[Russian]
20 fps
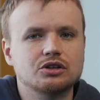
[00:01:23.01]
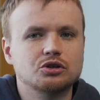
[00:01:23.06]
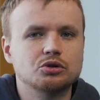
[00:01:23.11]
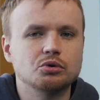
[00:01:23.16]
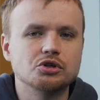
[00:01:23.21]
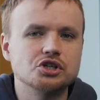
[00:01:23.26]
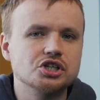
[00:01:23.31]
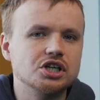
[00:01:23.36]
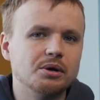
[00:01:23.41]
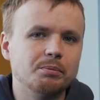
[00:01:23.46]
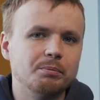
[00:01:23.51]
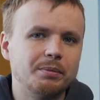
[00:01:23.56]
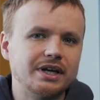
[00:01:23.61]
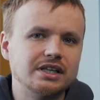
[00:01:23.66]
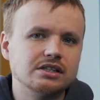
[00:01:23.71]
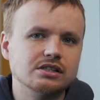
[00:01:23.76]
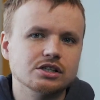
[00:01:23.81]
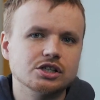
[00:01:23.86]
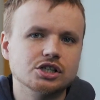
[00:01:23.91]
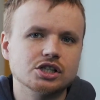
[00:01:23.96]
точкой
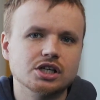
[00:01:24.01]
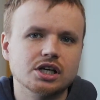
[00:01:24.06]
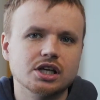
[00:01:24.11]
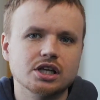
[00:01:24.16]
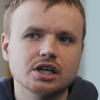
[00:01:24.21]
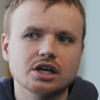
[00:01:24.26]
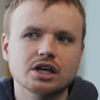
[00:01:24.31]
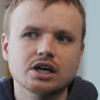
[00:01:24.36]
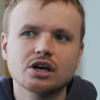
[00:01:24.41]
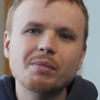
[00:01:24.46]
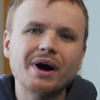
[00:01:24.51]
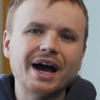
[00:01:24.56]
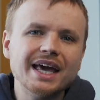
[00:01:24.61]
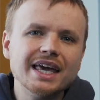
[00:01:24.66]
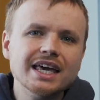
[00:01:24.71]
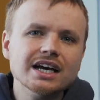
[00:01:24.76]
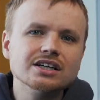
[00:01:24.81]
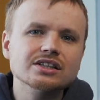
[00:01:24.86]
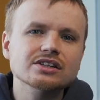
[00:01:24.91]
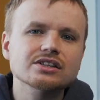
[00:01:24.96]
притяжения.
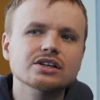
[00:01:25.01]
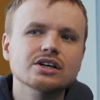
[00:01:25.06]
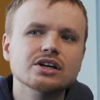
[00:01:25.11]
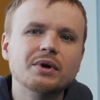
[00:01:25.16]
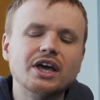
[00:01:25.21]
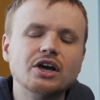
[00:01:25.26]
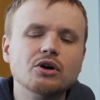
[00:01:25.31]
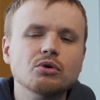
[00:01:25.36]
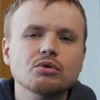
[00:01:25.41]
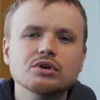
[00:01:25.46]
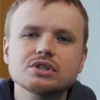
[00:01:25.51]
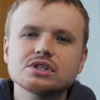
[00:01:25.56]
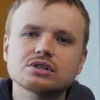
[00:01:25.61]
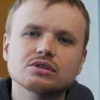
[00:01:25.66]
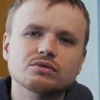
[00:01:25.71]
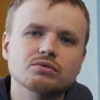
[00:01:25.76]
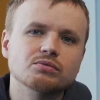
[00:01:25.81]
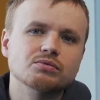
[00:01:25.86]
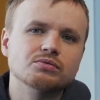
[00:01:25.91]
Проект переходит